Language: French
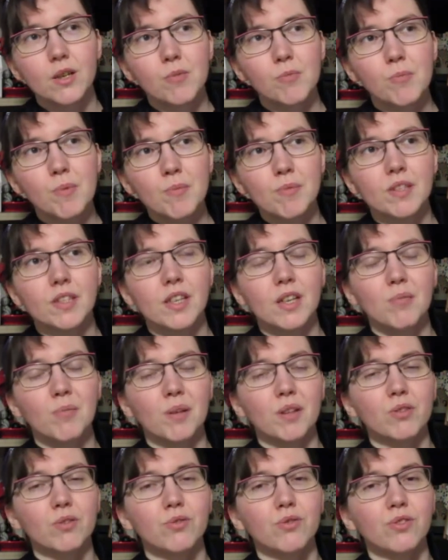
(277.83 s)
même si la
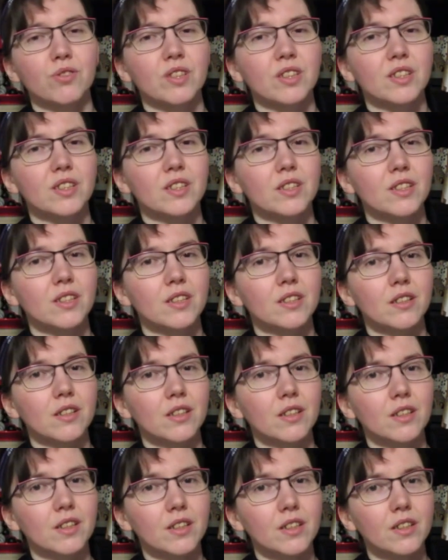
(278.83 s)
part de fantastique est
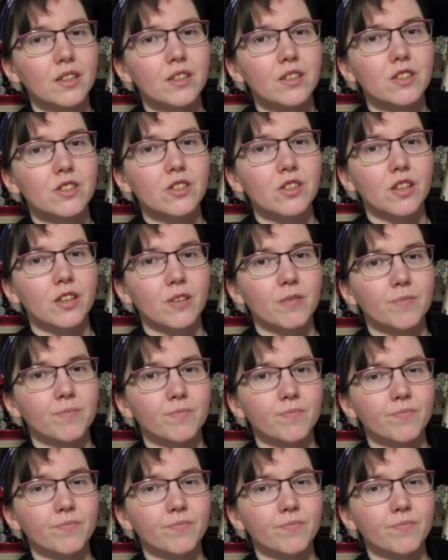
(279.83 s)
très légère.